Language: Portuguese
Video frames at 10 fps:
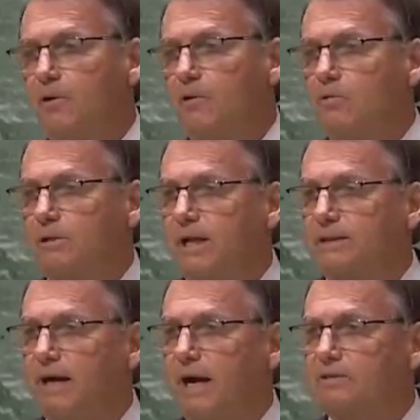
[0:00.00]
foram
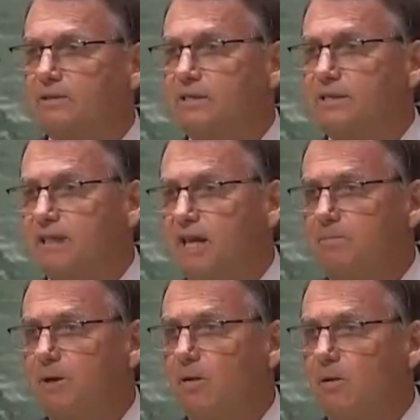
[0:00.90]
contratados
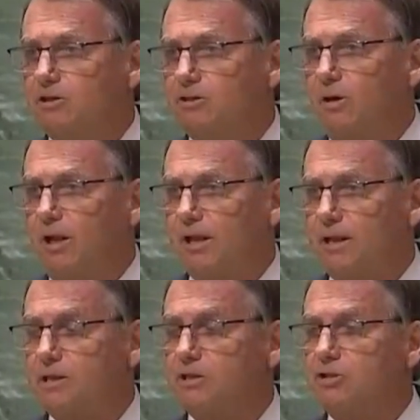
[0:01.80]
100 bilhões de
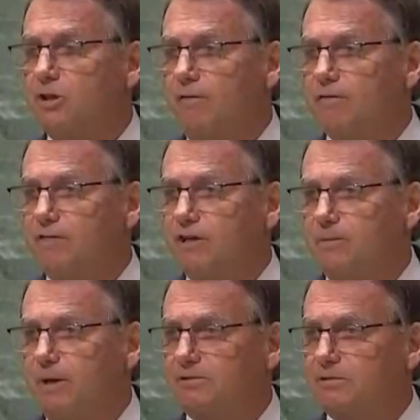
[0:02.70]
dólares de novos
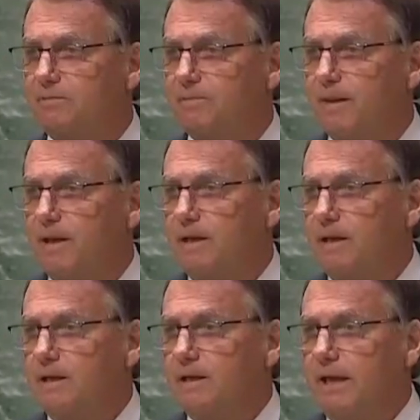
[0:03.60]
investimentos
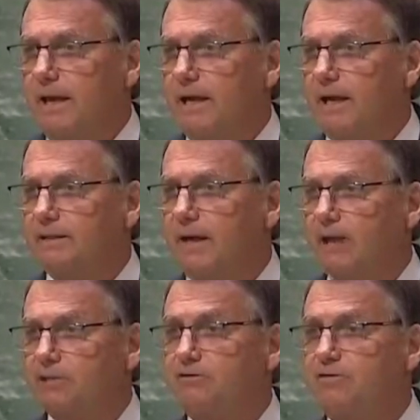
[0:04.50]
e
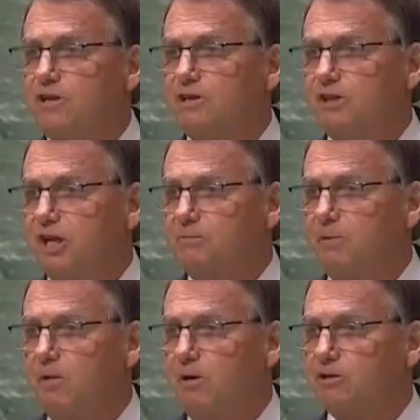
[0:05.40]
arrecadados 23
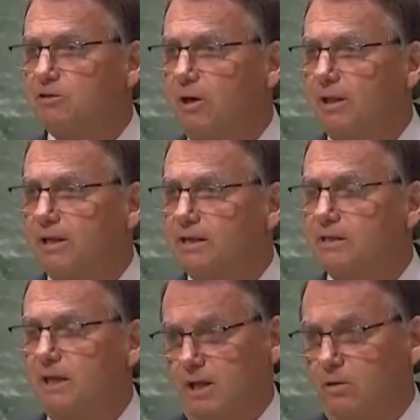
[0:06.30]
bilhões de
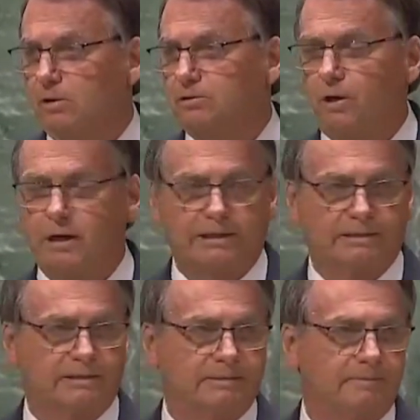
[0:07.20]
dólares em
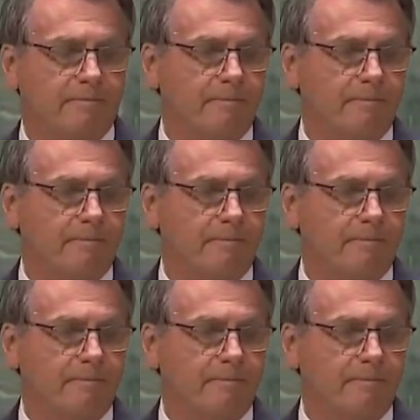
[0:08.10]
outorgas.